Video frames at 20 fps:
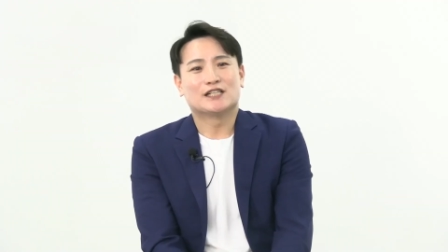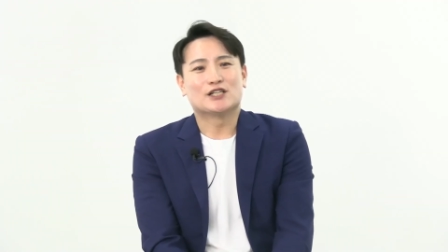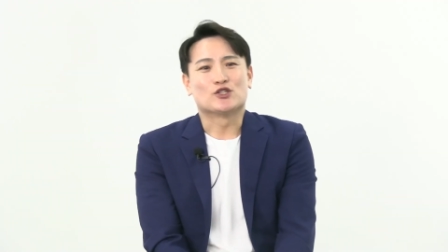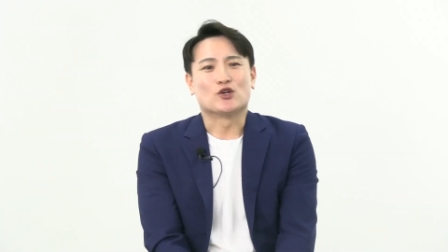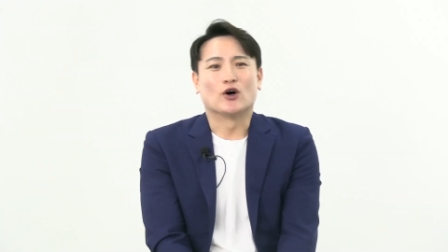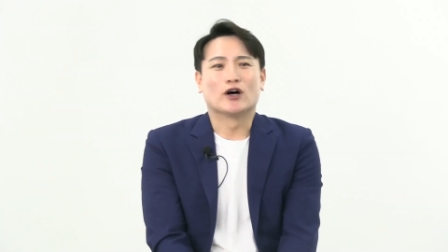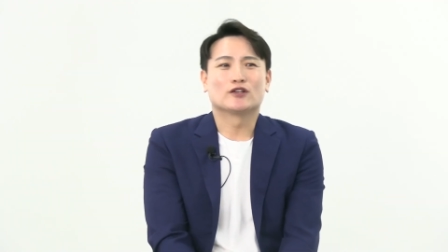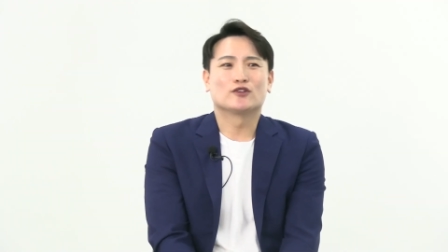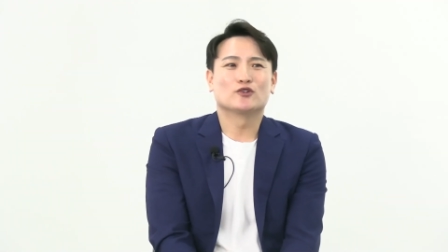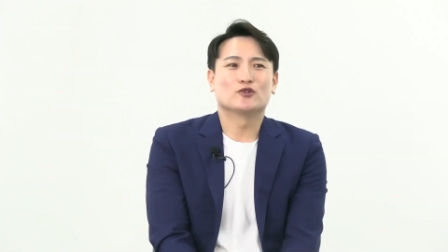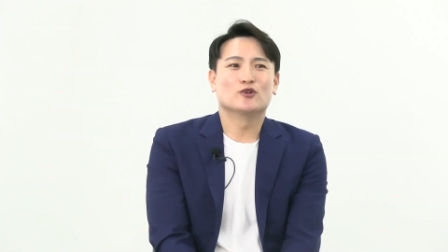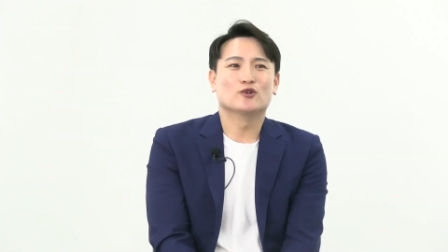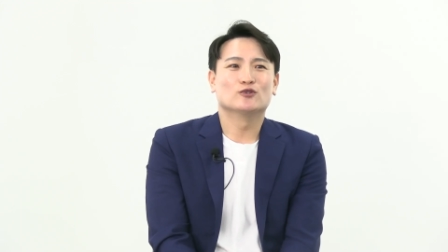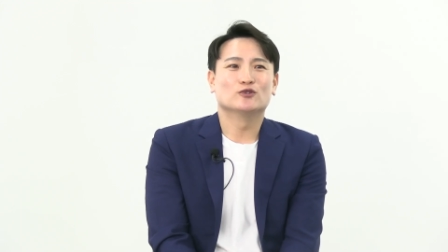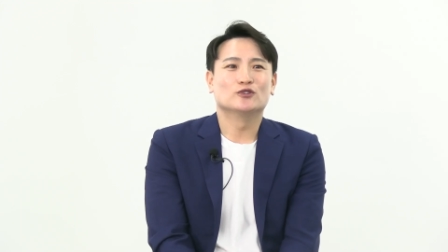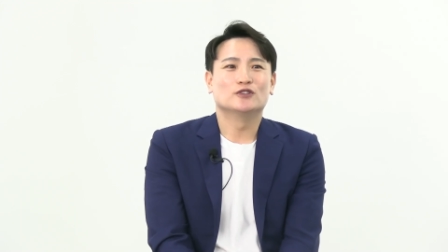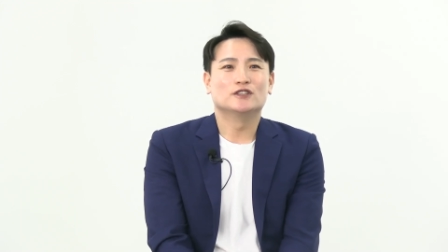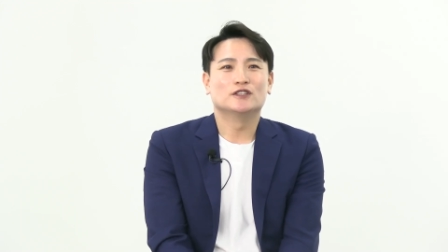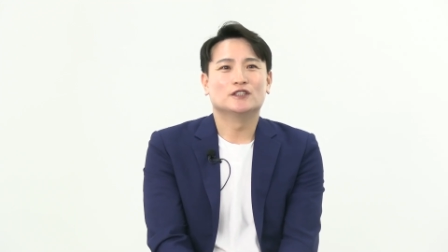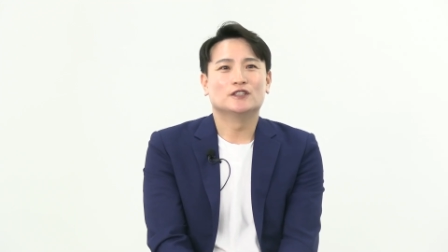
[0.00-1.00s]
이제 저 같은
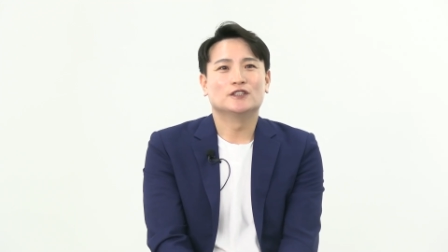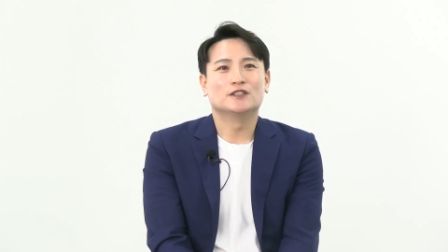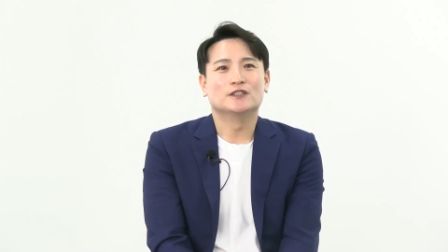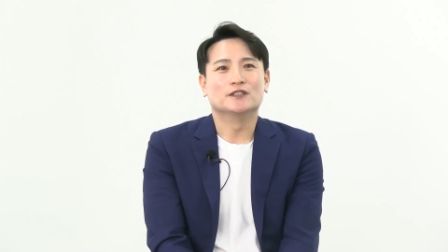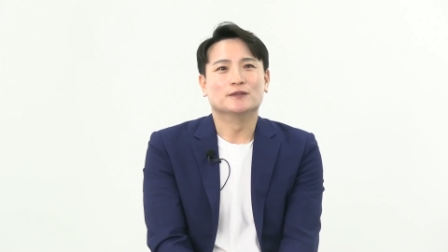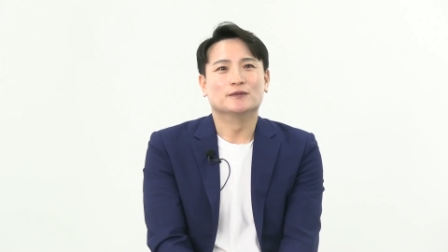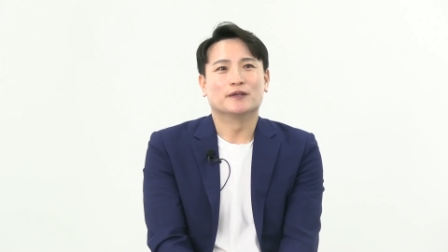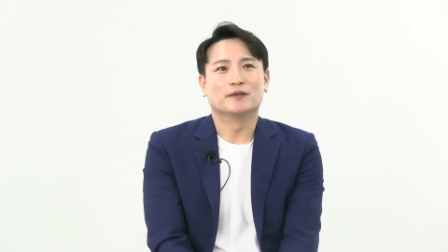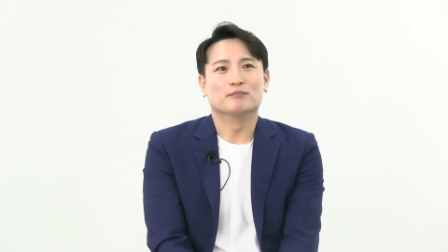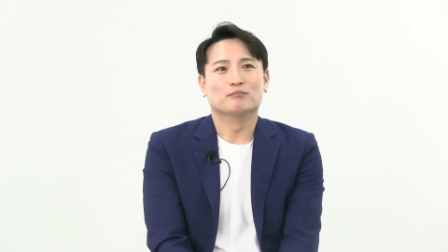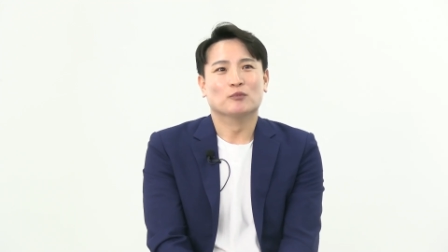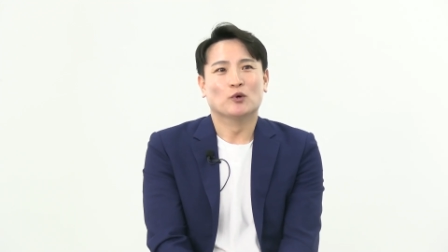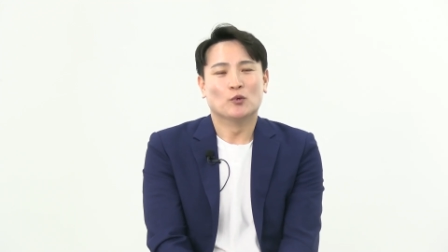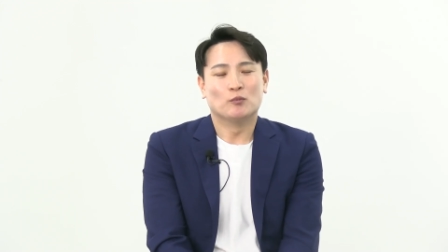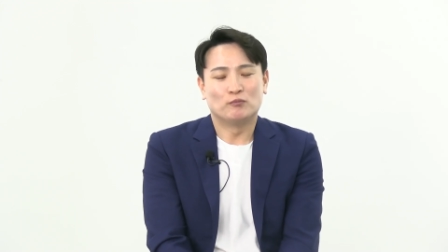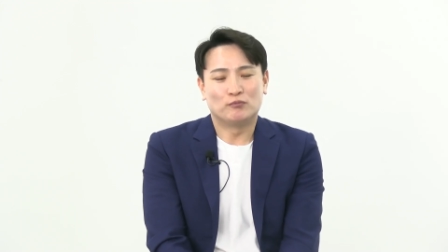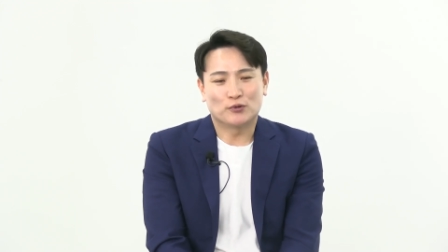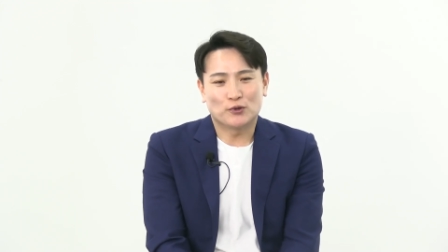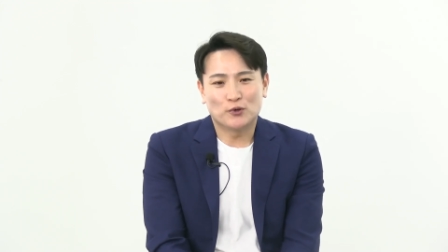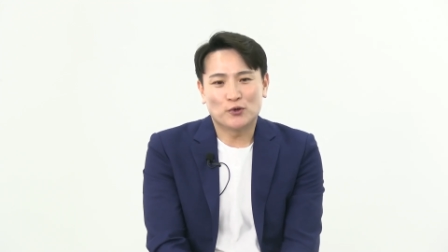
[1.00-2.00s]
경우는
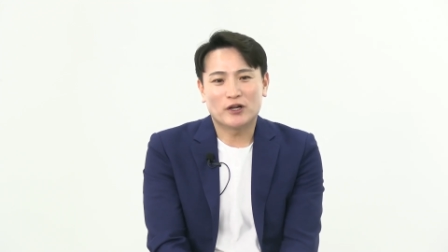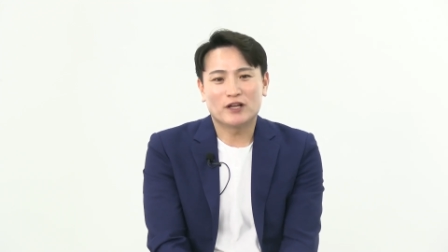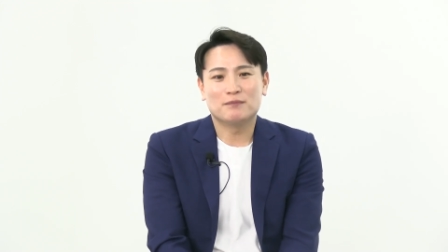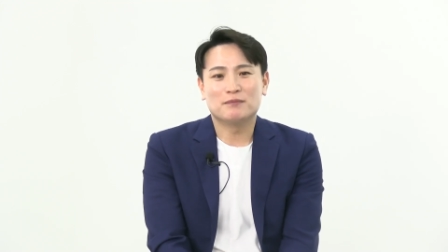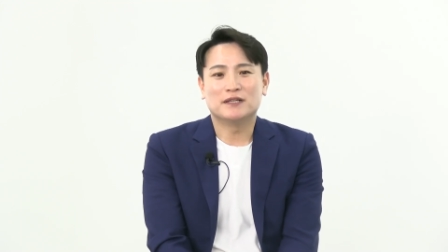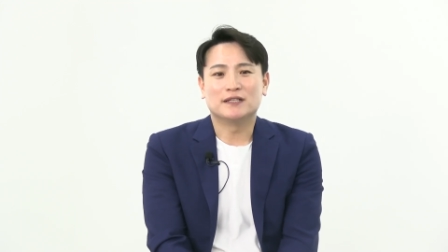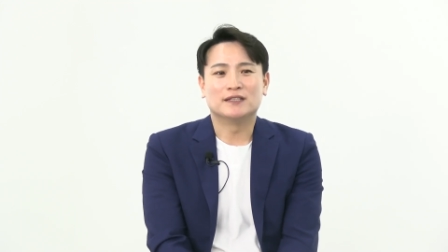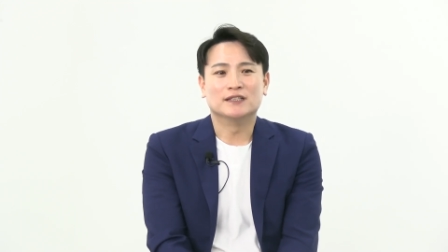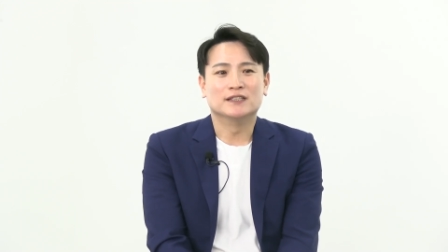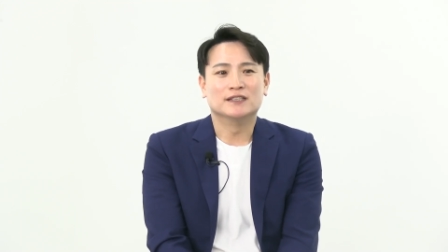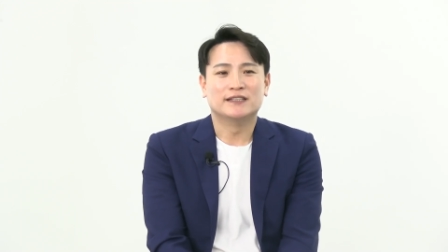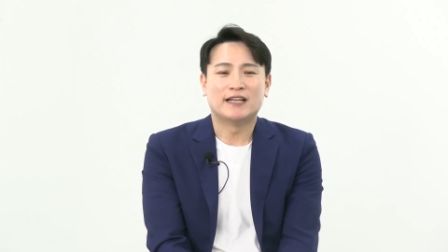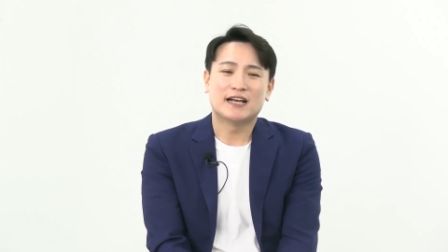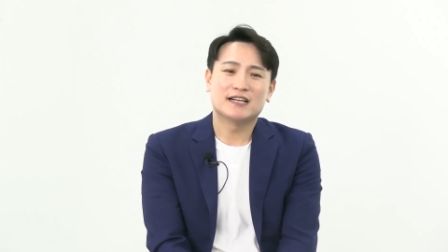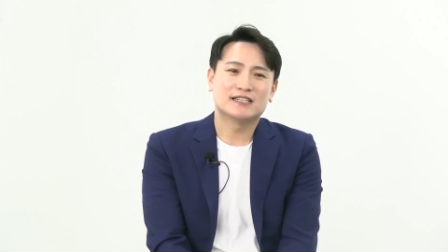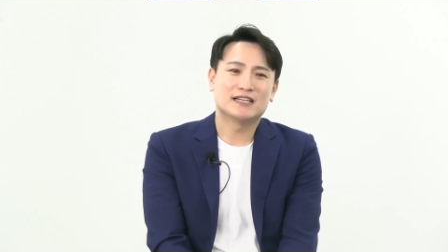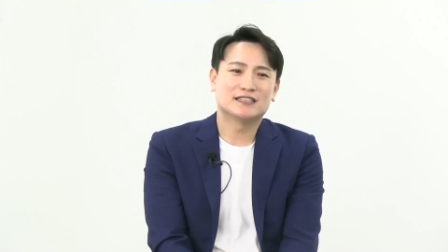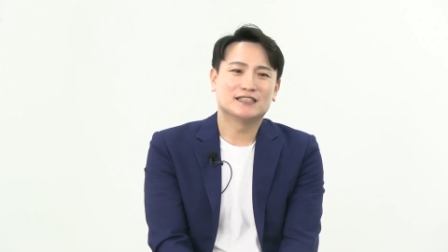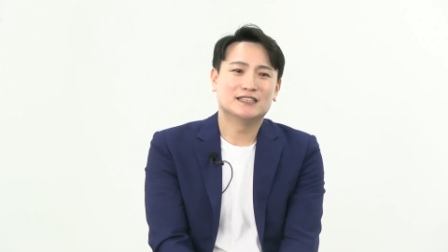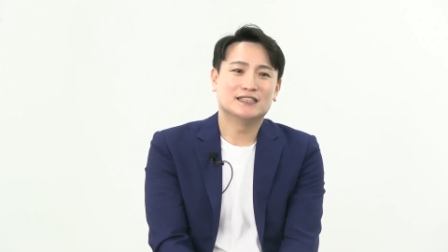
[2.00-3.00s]
뭐 프로그램이든
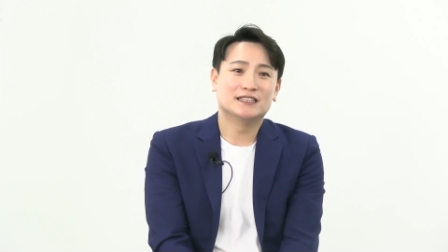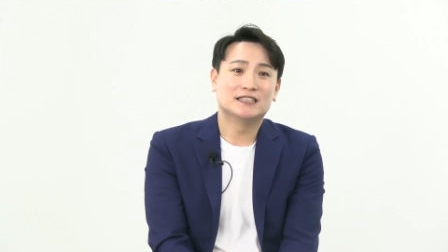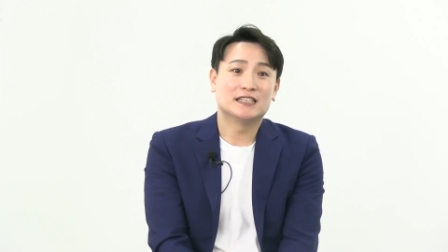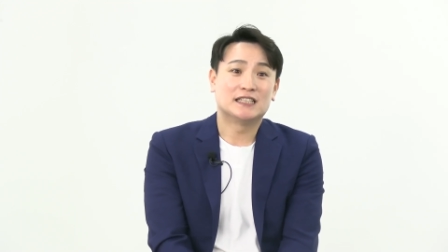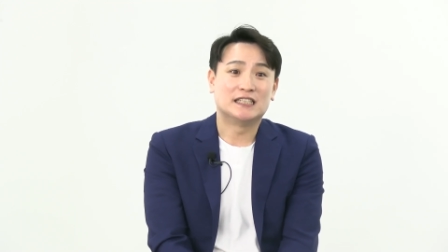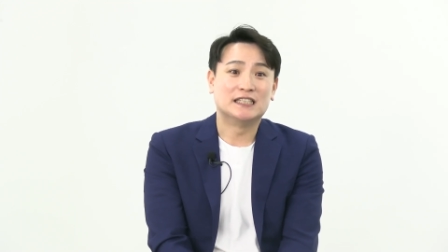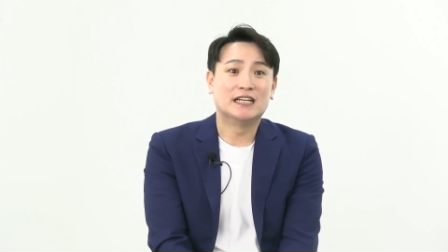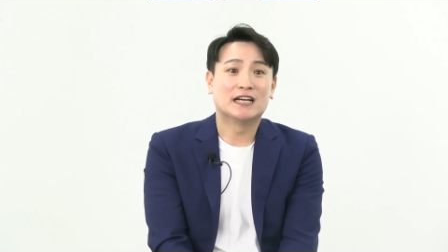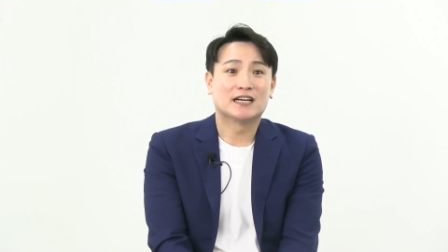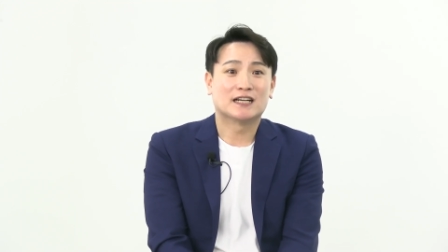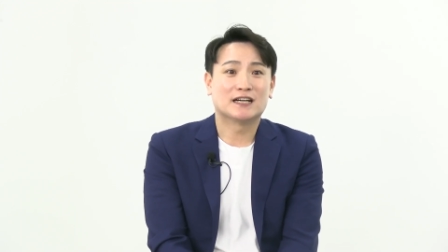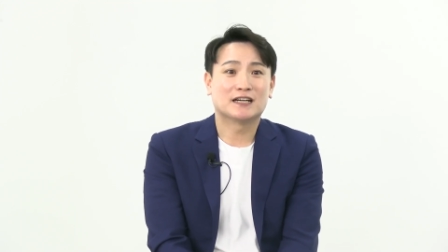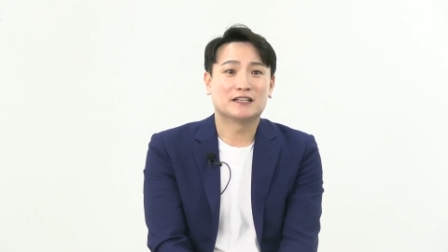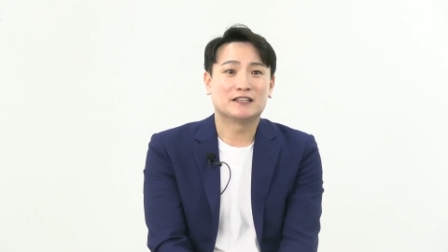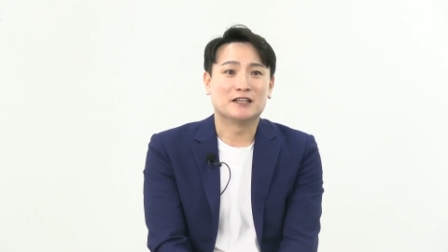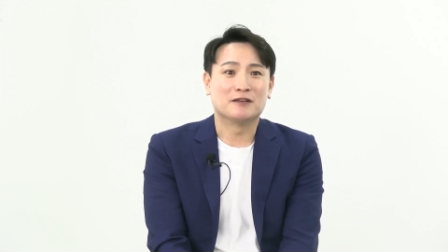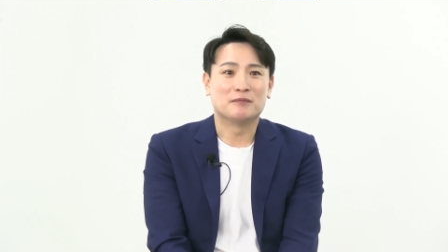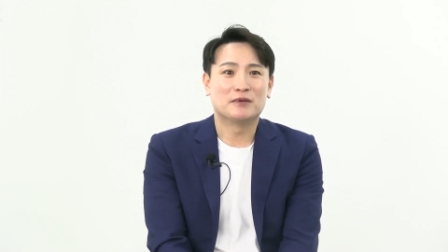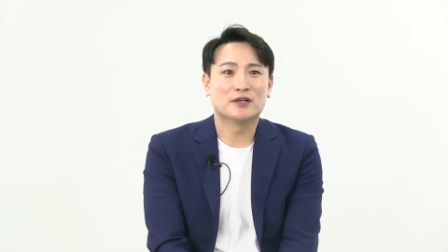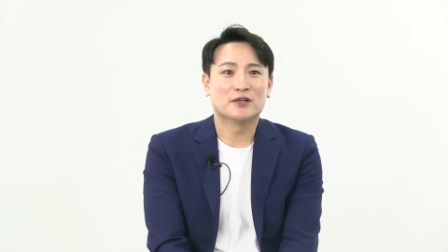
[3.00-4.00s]
행사든 이제 진행을 하게
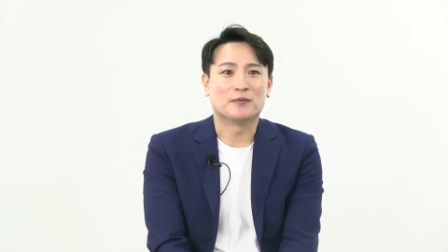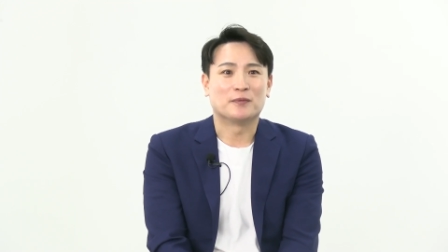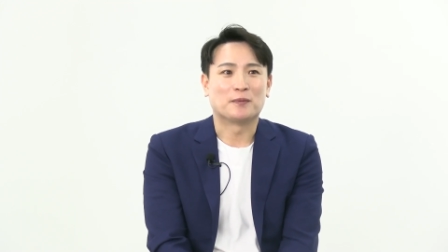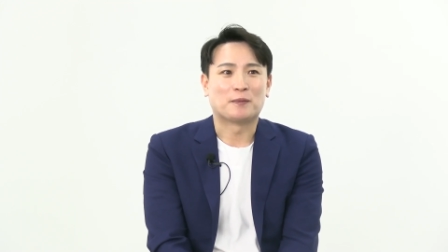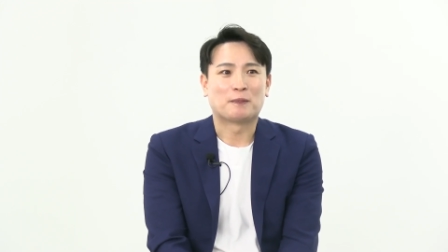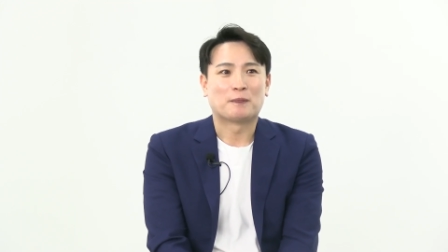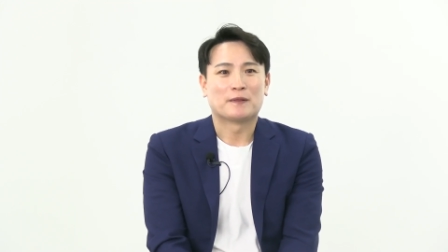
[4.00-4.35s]
되면